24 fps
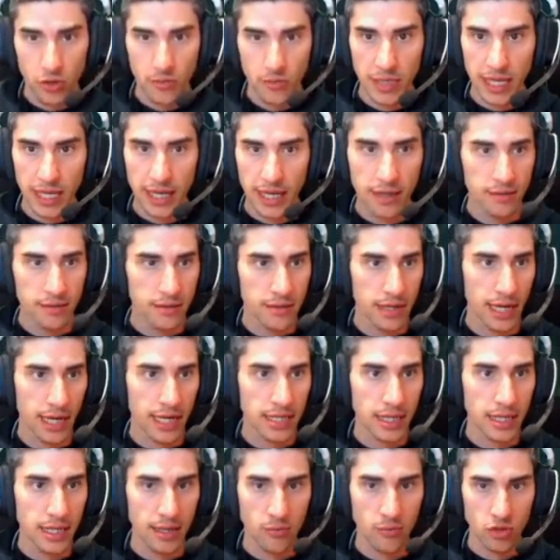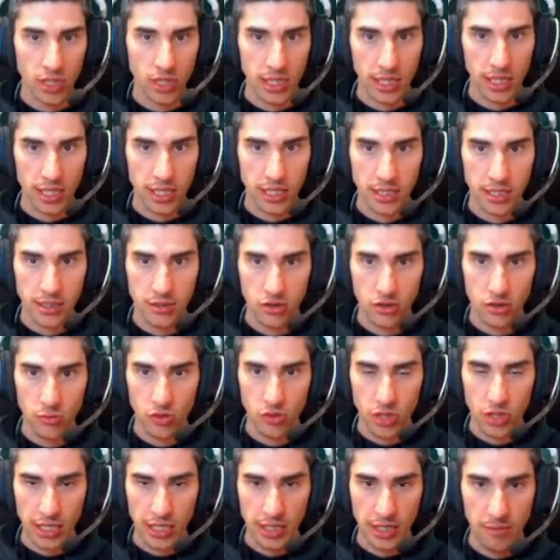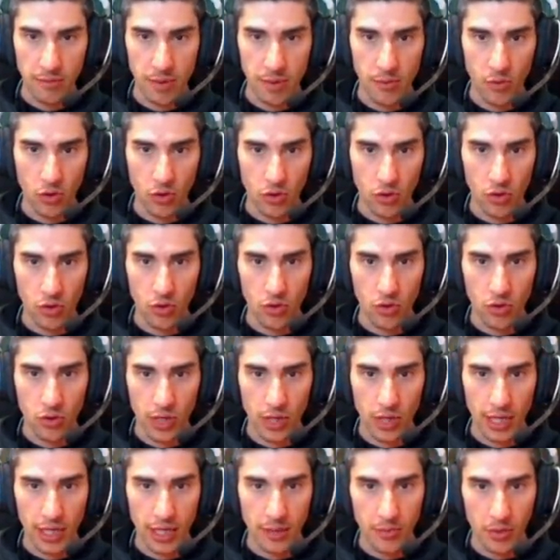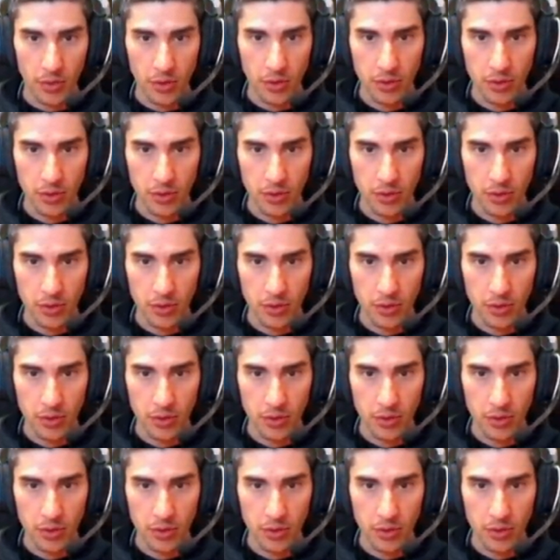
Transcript: Mira, aquí tenemos a tres. Somos tres del mismo equipo.